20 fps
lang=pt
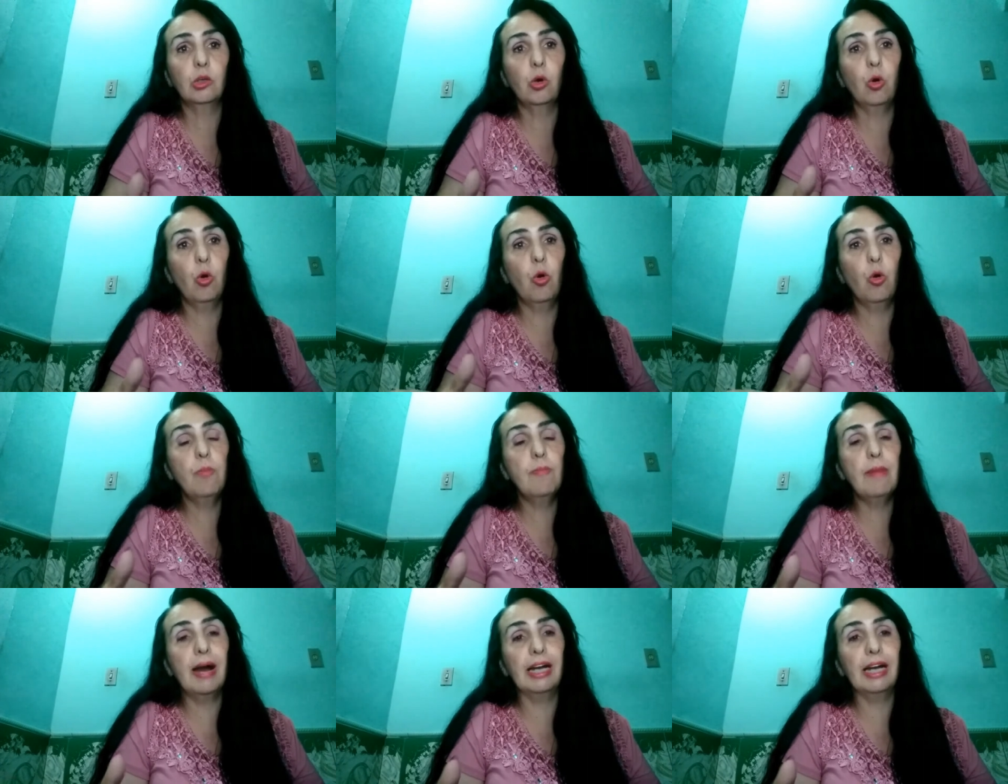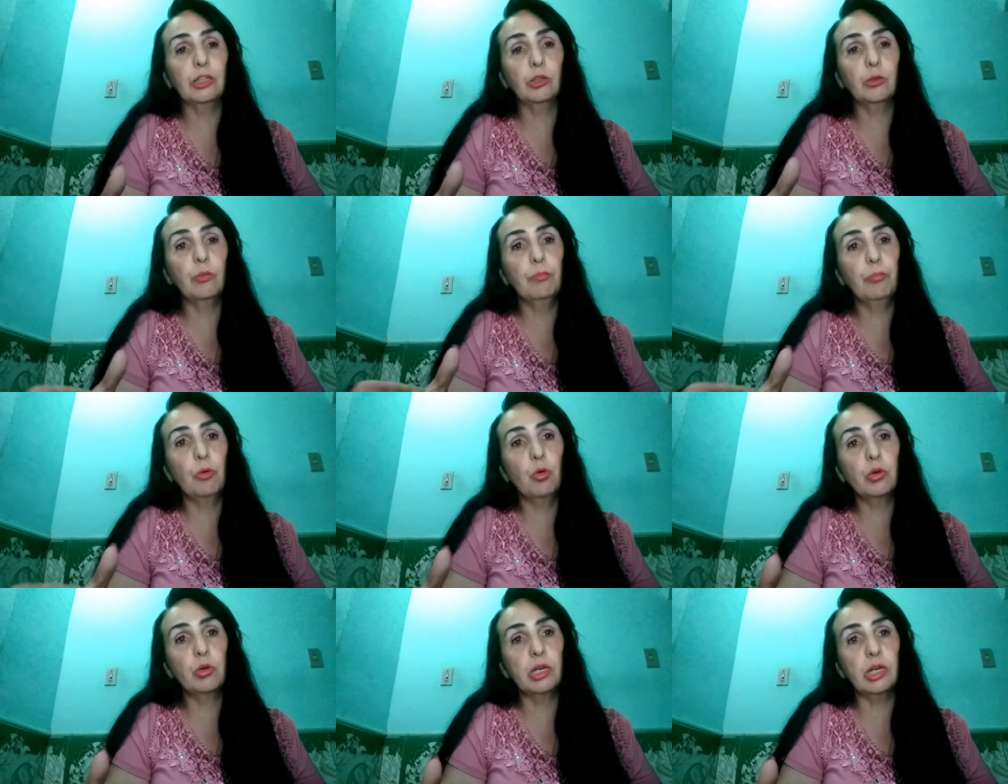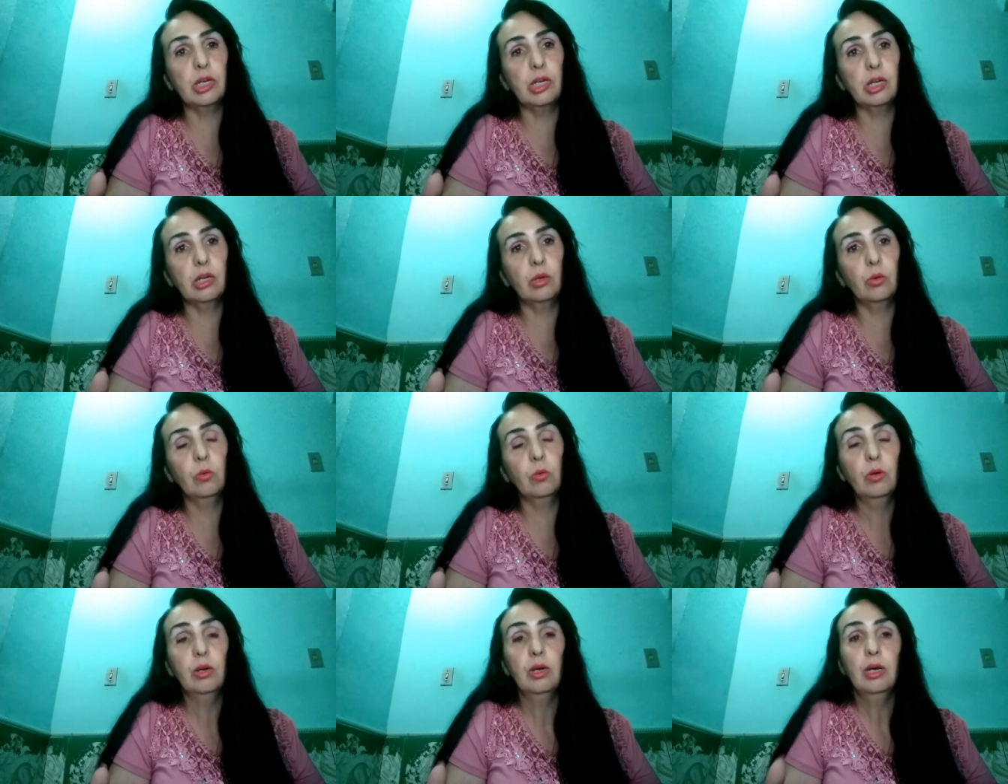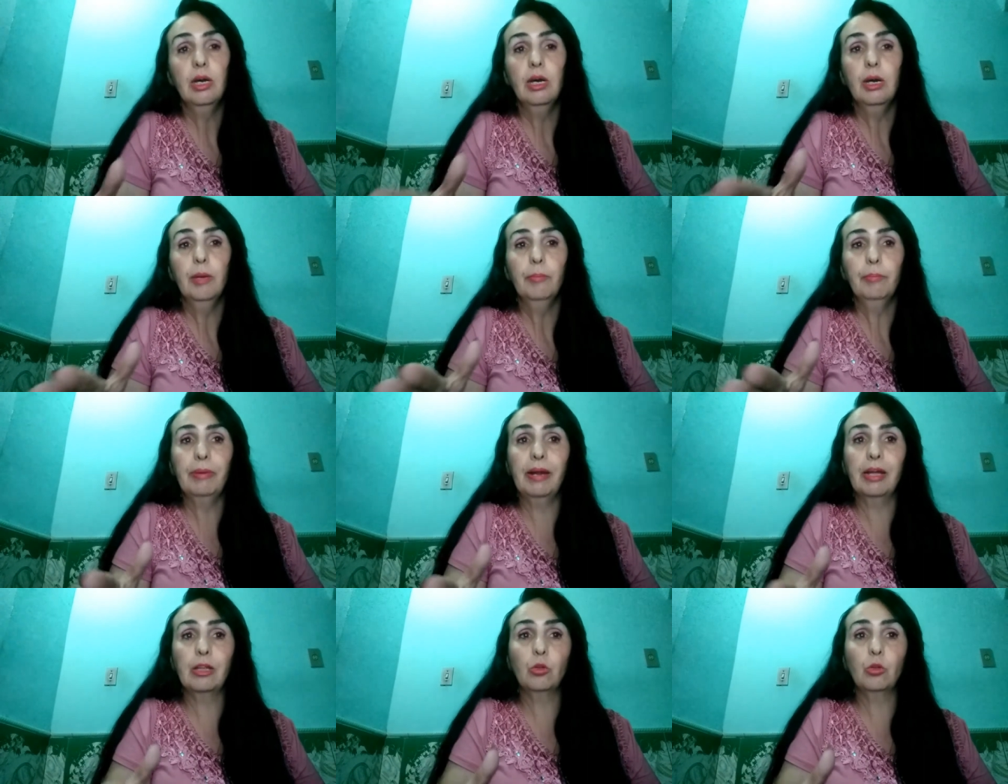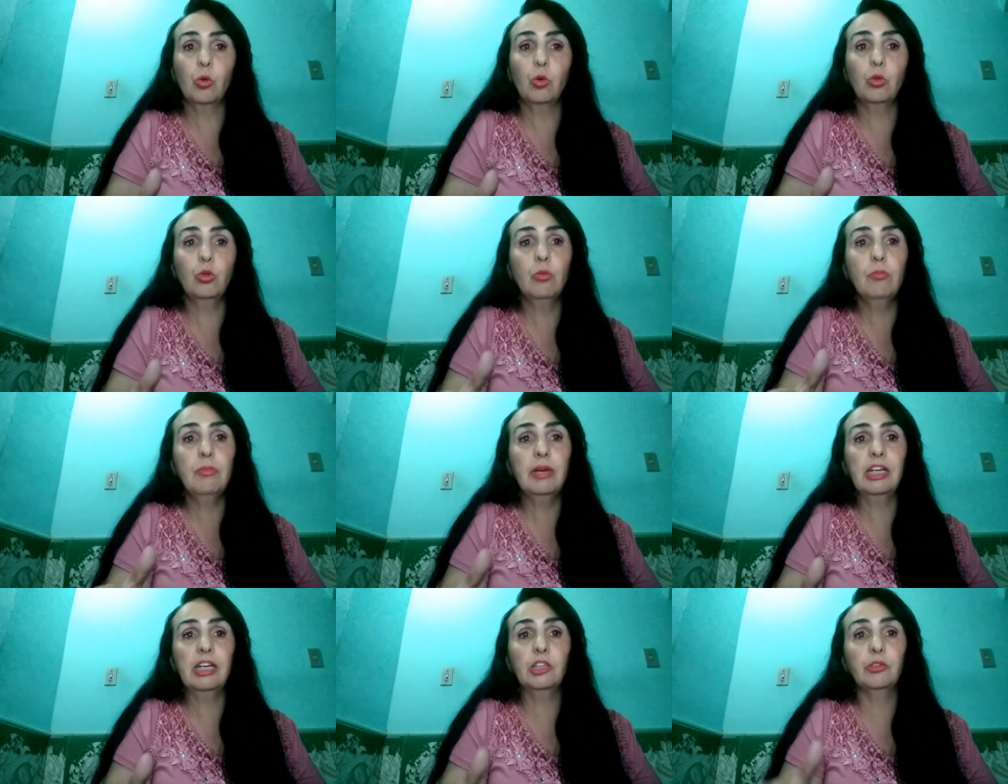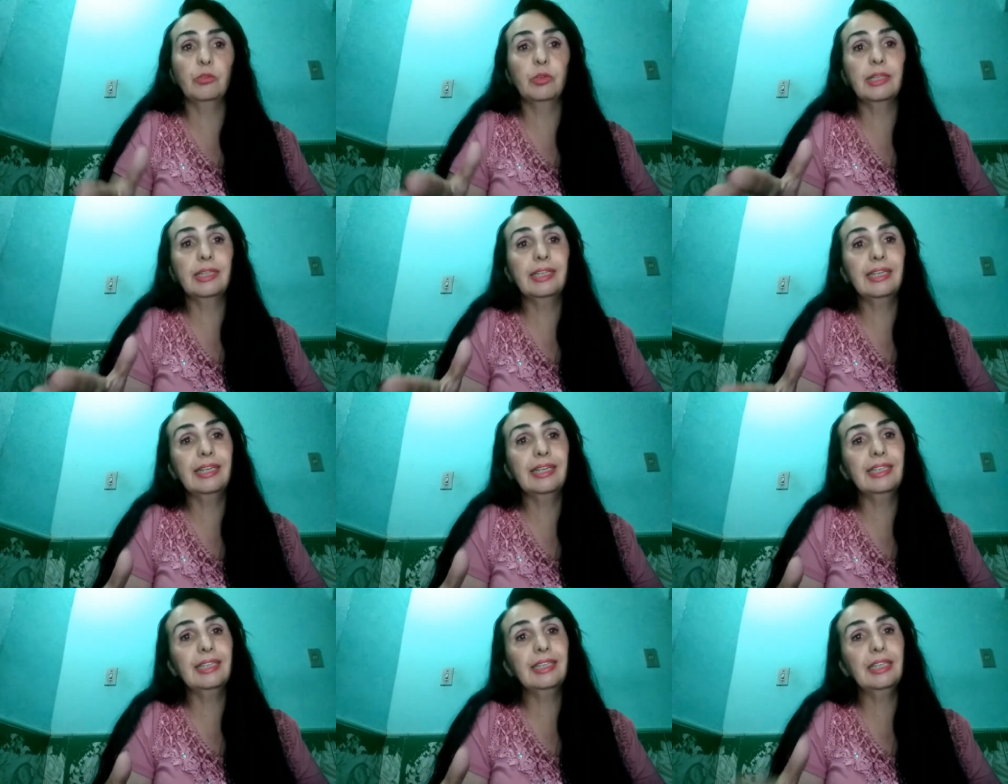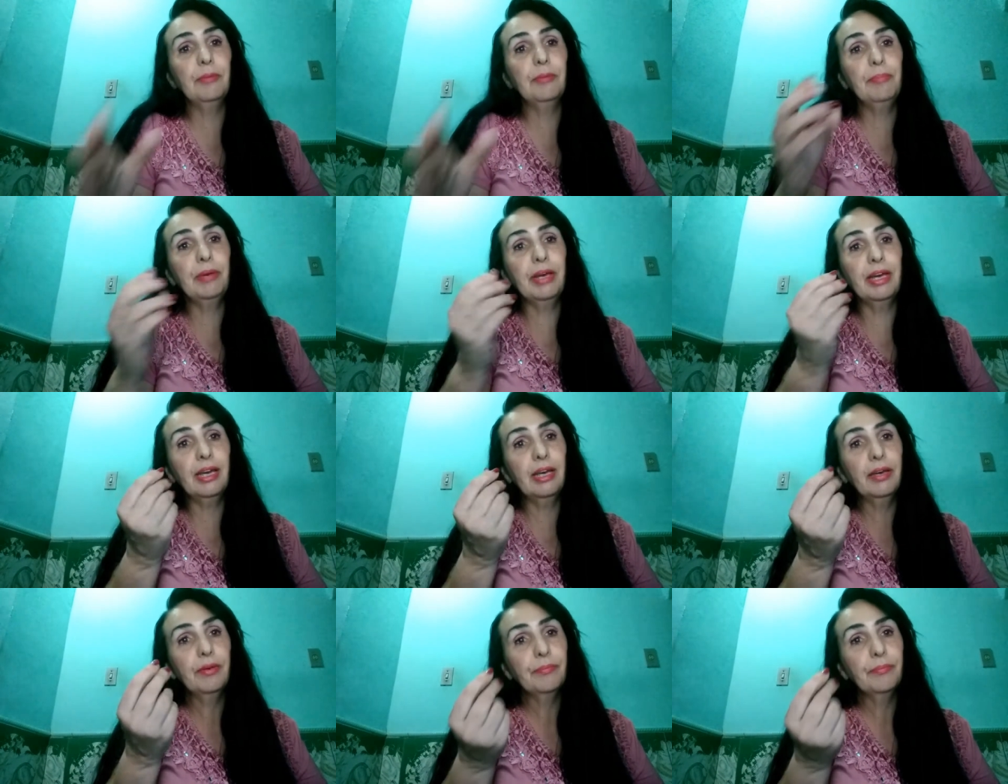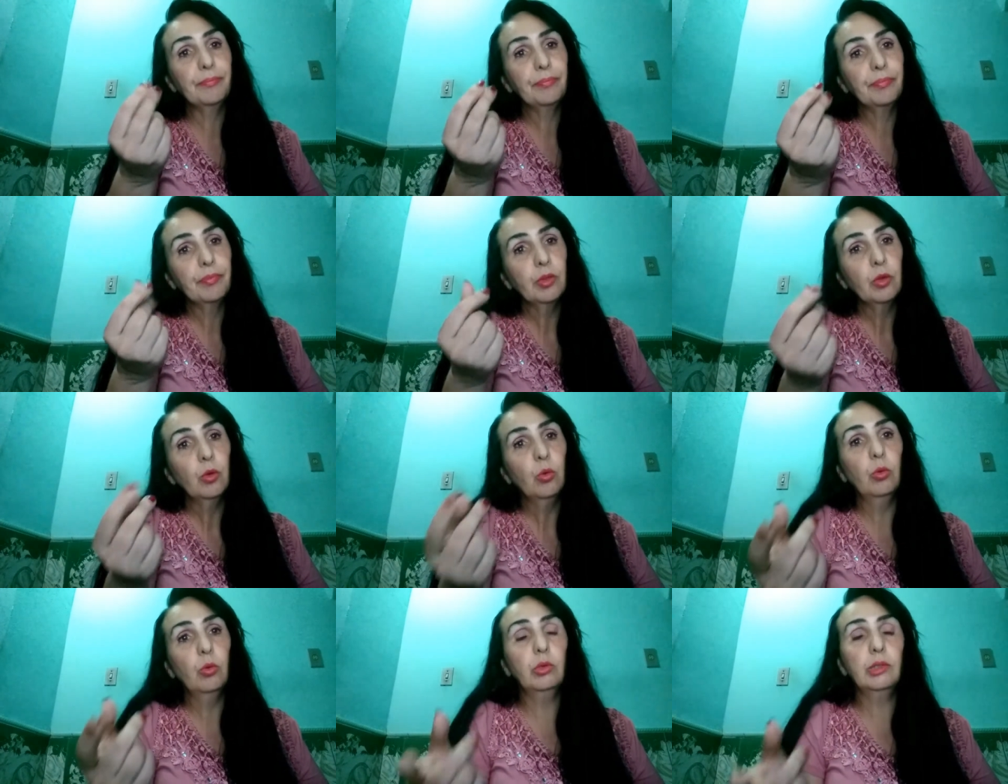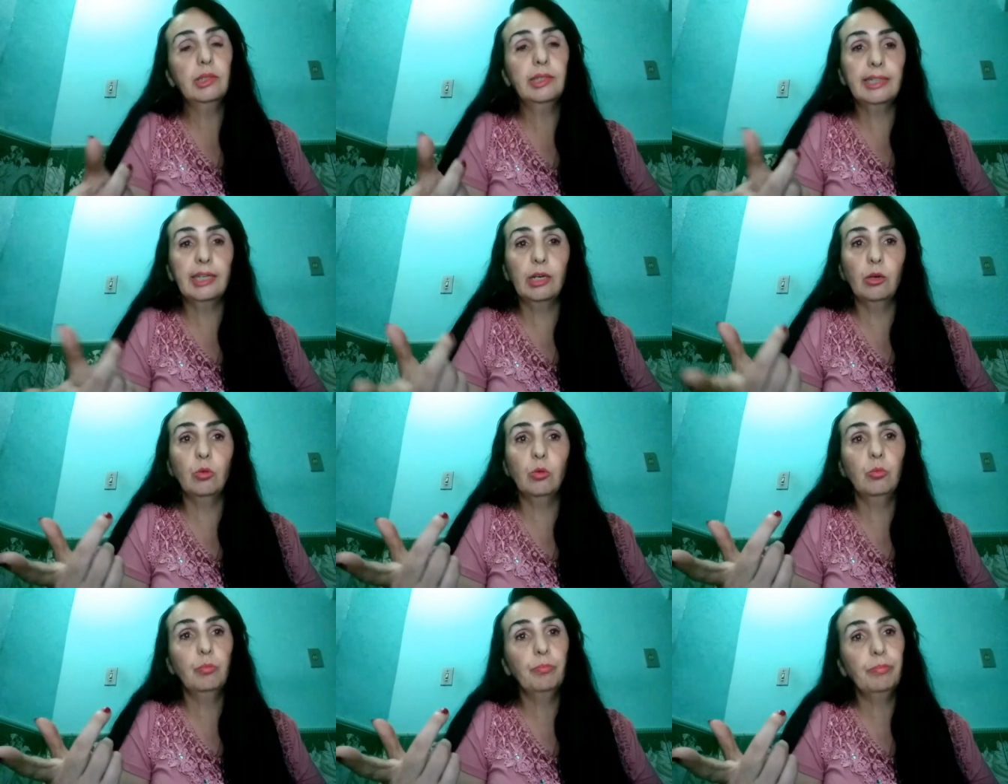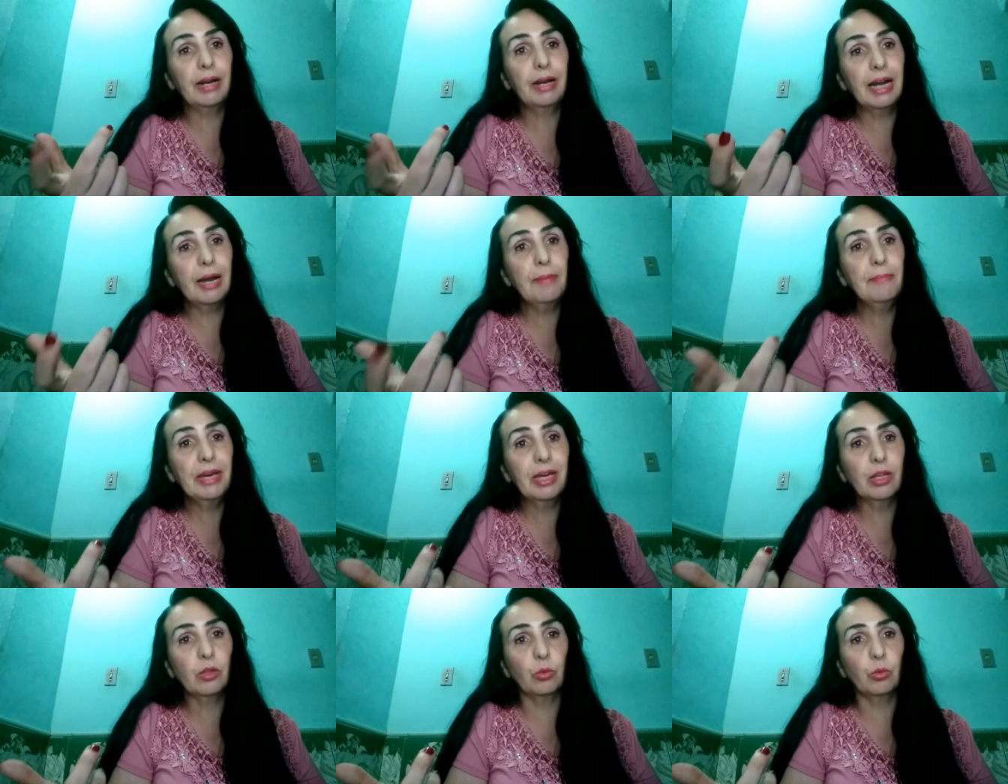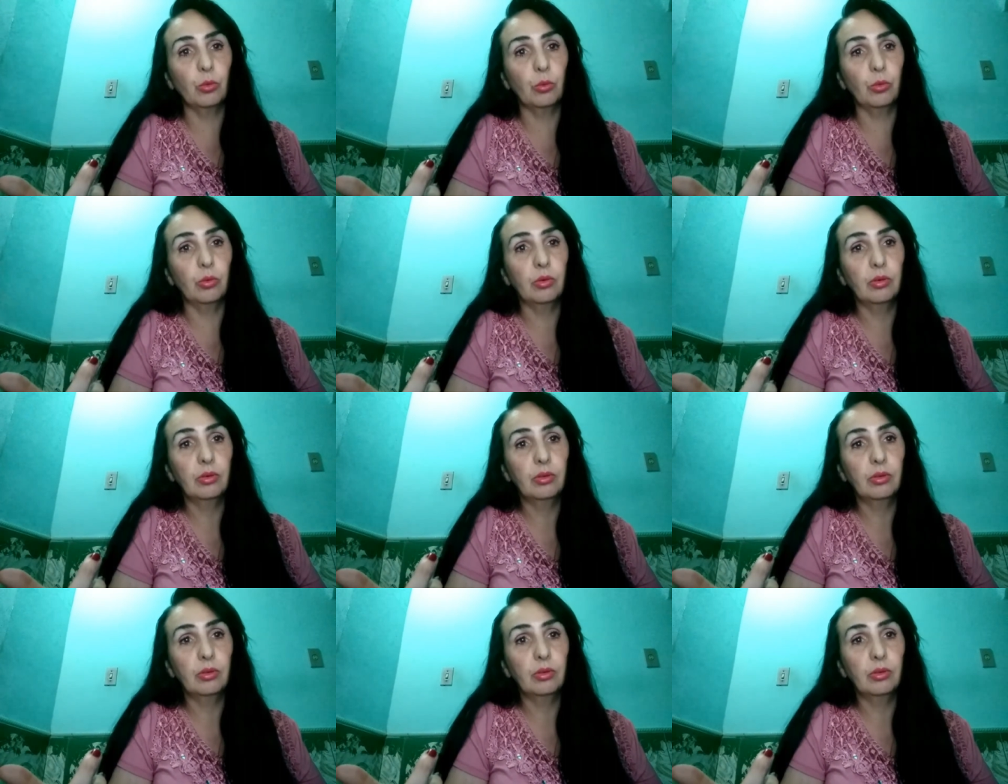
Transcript: ou mais um pouquinho para todo mês você receber o seu pagamento.